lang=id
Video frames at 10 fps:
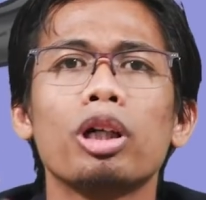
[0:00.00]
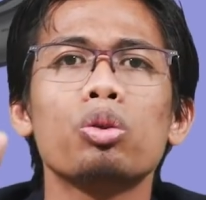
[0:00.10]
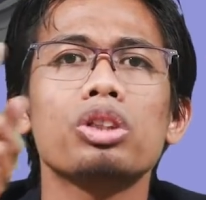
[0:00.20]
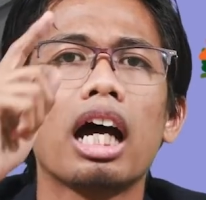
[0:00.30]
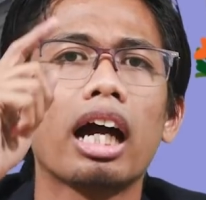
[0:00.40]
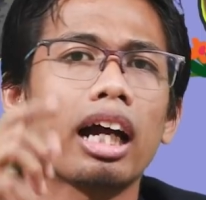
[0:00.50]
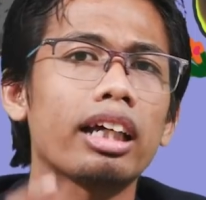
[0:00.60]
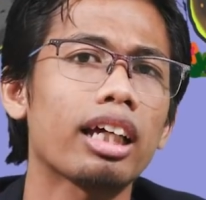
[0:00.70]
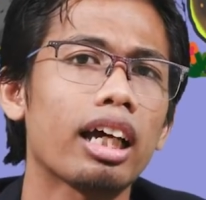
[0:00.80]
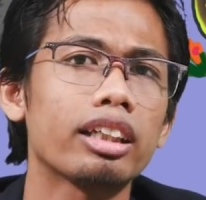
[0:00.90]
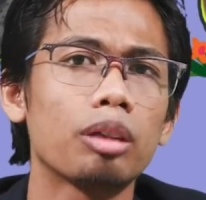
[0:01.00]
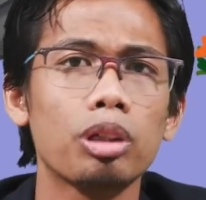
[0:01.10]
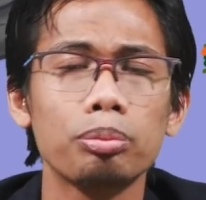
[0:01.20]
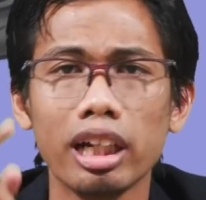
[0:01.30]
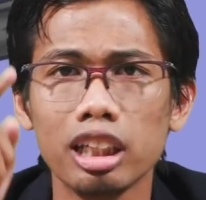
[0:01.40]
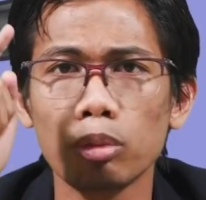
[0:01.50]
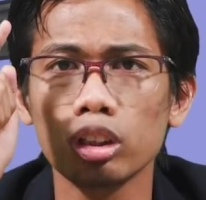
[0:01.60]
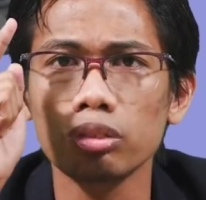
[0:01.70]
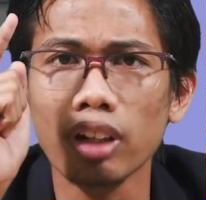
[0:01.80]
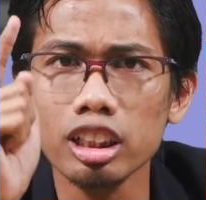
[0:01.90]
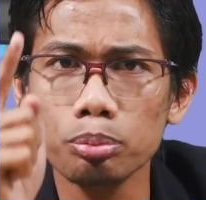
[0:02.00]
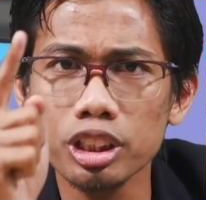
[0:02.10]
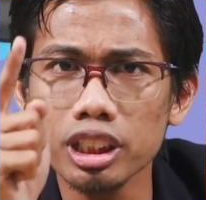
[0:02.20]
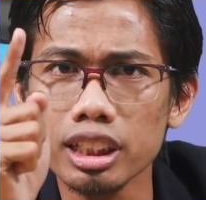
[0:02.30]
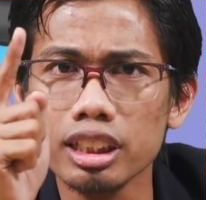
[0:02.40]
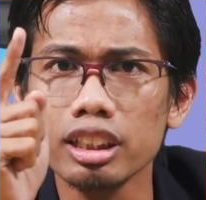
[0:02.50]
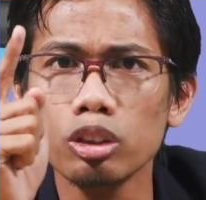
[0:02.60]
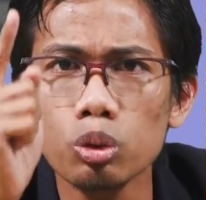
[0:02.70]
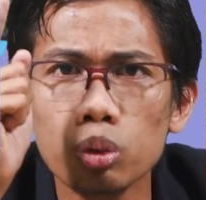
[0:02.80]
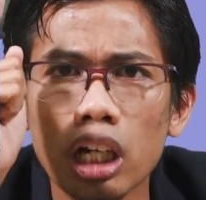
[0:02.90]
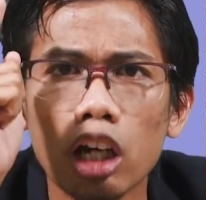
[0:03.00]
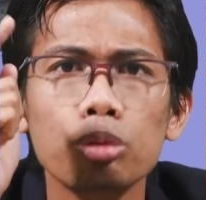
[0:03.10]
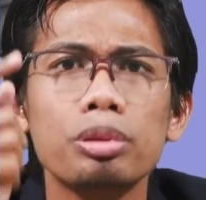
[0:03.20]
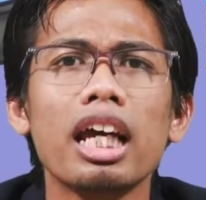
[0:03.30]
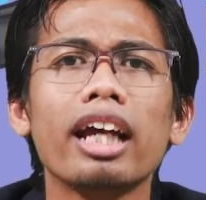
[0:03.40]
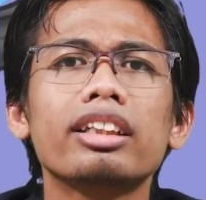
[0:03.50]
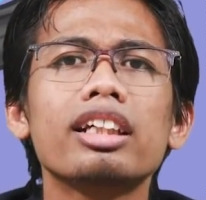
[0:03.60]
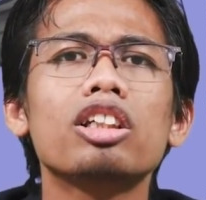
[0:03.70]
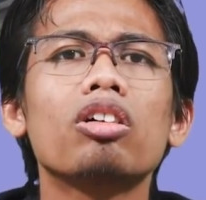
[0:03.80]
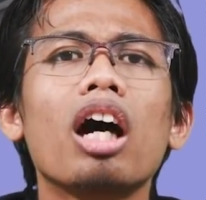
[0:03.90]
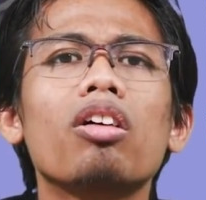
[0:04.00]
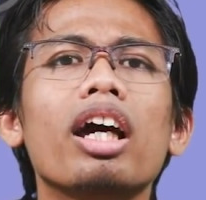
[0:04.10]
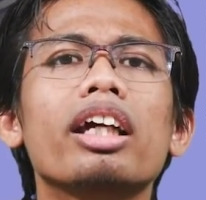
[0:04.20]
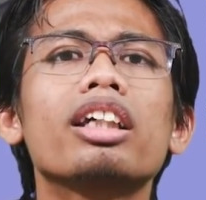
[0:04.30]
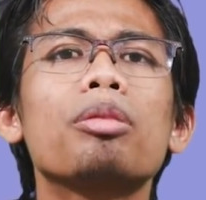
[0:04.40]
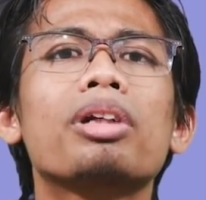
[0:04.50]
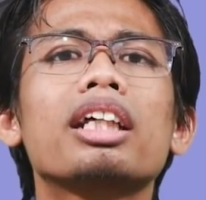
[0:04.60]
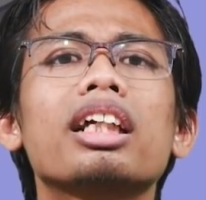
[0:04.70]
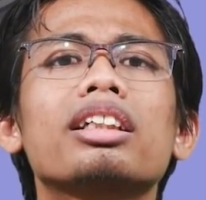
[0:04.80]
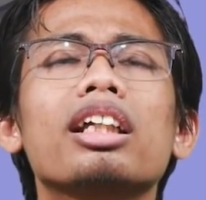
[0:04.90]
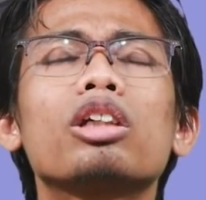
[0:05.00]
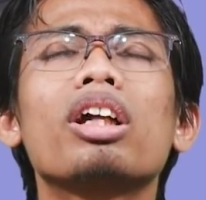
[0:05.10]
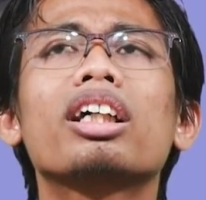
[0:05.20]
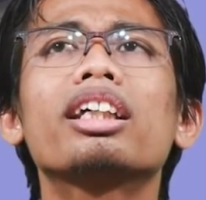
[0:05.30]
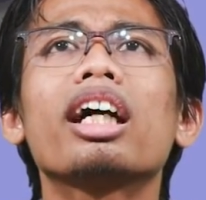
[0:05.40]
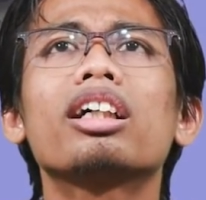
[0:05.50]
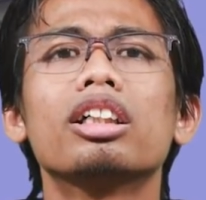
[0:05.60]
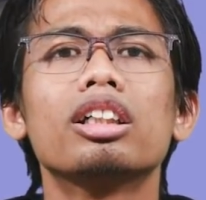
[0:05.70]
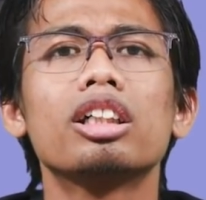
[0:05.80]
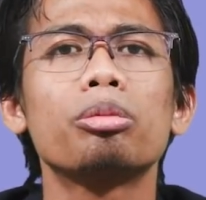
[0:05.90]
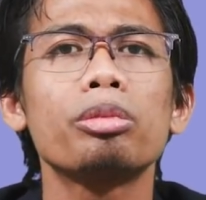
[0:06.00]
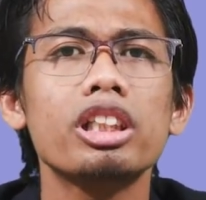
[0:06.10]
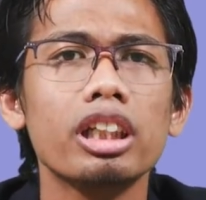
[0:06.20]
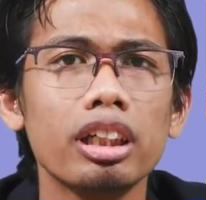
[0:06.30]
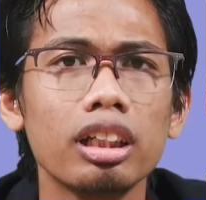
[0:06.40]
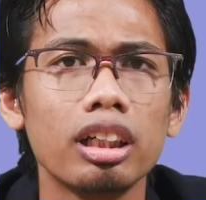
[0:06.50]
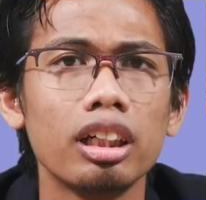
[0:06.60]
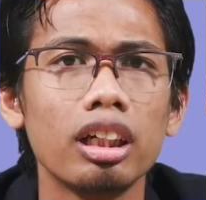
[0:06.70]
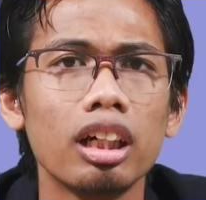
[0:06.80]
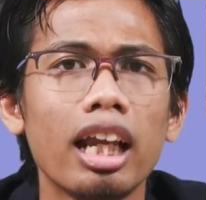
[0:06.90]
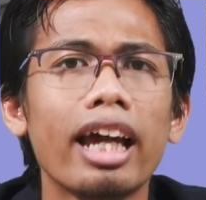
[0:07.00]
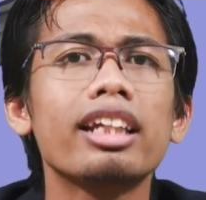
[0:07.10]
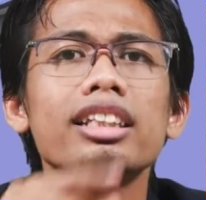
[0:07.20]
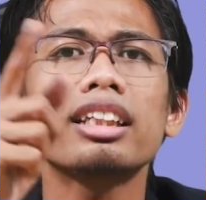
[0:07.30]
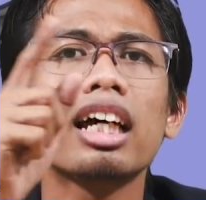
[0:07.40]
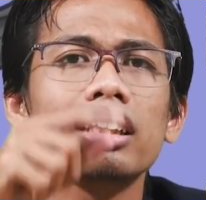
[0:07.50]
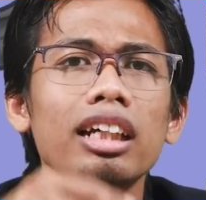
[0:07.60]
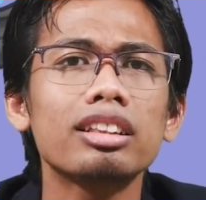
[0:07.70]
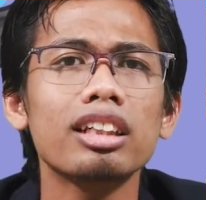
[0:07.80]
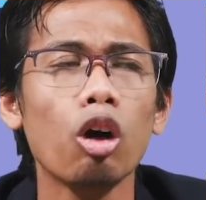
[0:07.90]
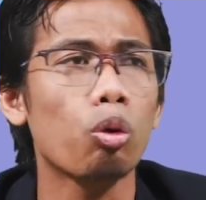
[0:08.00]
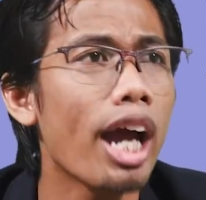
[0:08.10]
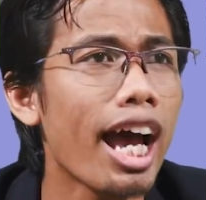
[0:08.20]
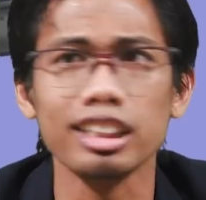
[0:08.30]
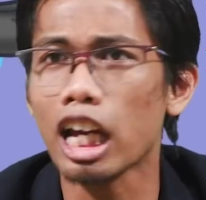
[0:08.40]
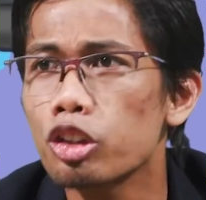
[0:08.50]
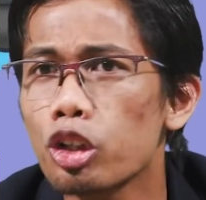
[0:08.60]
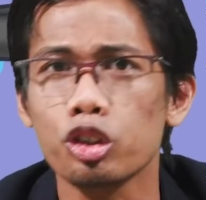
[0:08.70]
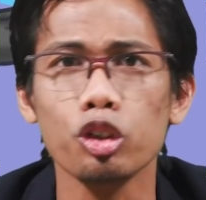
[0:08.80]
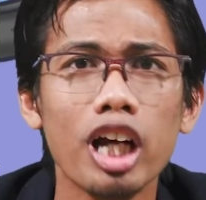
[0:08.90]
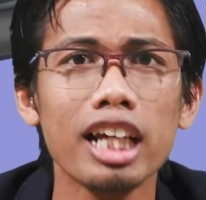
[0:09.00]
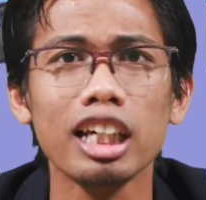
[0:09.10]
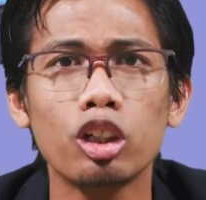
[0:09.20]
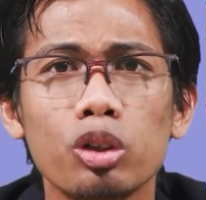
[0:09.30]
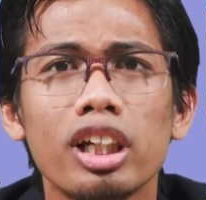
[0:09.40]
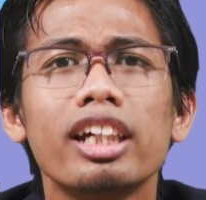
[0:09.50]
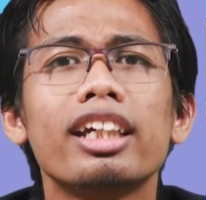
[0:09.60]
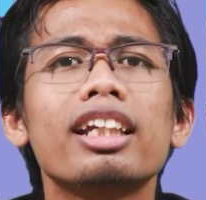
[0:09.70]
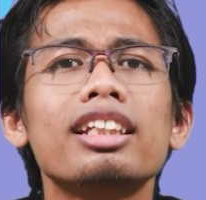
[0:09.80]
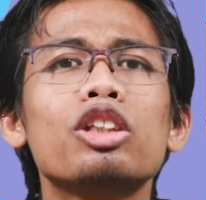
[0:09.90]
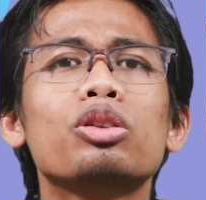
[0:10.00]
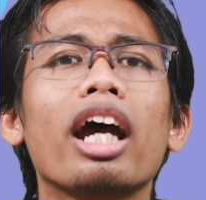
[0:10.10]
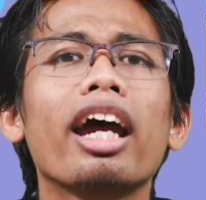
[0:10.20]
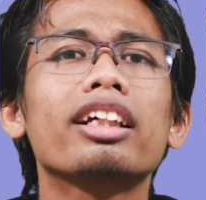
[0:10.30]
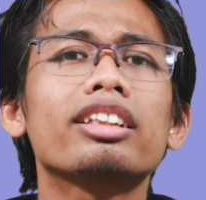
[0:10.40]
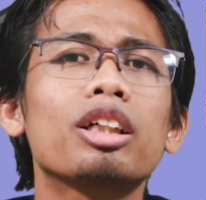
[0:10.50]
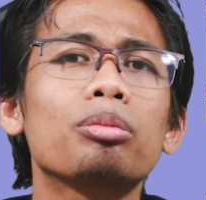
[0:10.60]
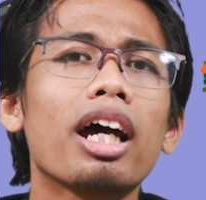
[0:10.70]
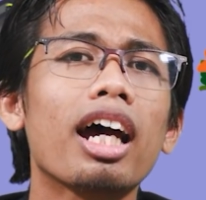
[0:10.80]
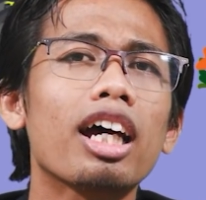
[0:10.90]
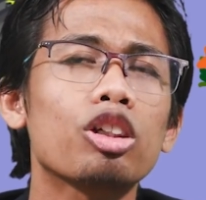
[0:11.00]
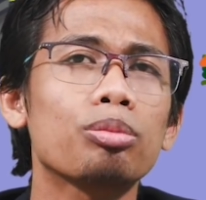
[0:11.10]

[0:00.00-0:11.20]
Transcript: Pengusaha kaya yang berbagi motivasi bisnis itu juga harus bisa acting seolah-olah ia berasal dari keluarga yang miskin. Lah ini saya dari tadi teriak, oh gas, Agus, oh gas, Agus. Ini saya juga acting pak,